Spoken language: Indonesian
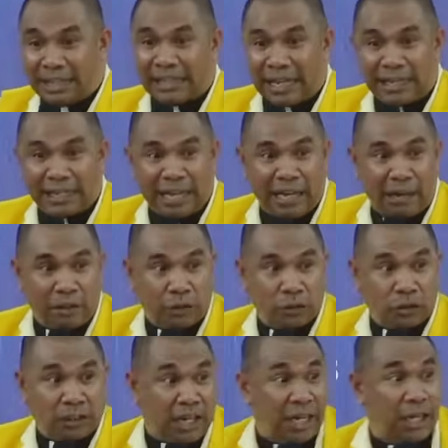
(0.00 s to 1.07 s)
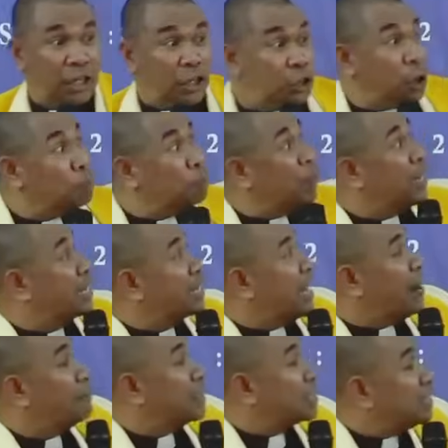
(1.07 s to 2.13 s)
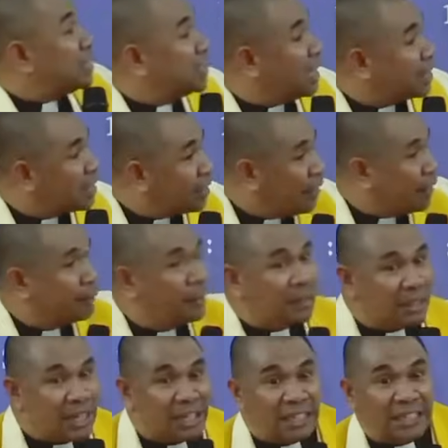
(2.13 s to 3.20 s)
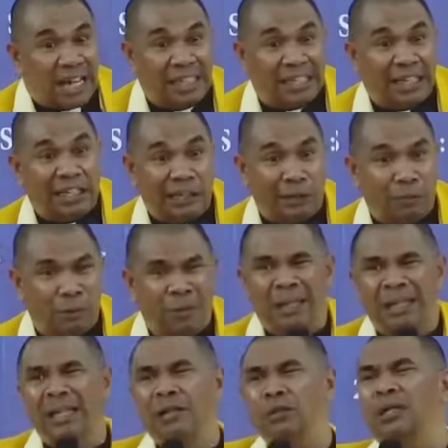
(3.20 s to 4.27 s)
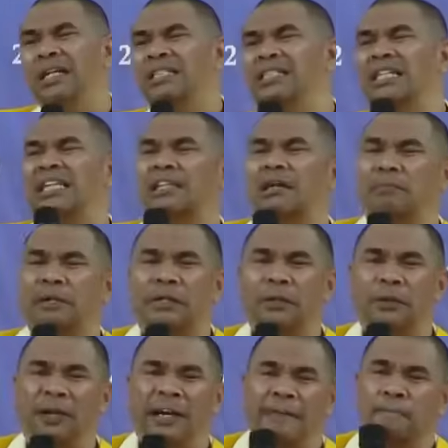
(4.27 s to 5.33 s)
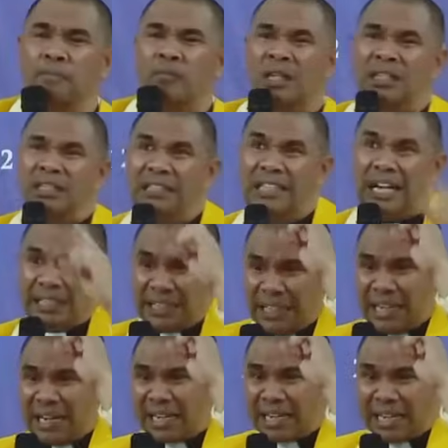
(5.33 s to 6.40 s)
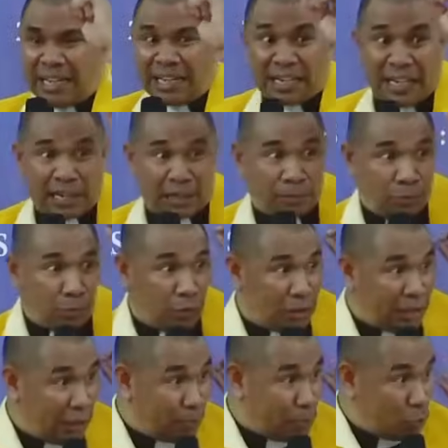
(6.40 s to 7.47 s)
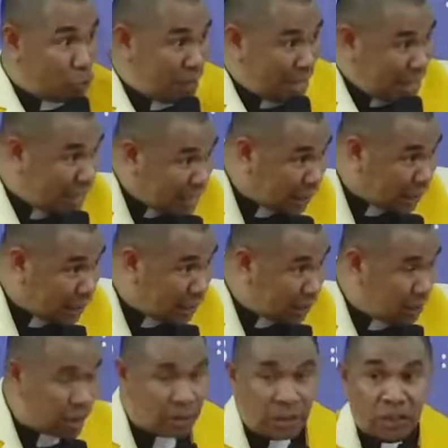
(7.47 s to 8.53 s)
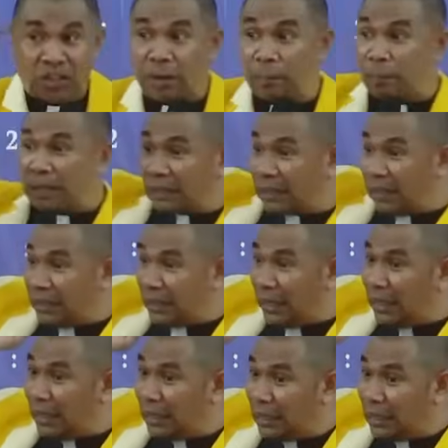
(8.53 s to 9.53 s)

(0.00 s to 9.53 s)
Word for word: di tengah-tengah manusia supaya damai sejahtera terjadi di bumi. Kan Tuhan ajar kita berdoa, jadilah kehendakmu di bumi seperti di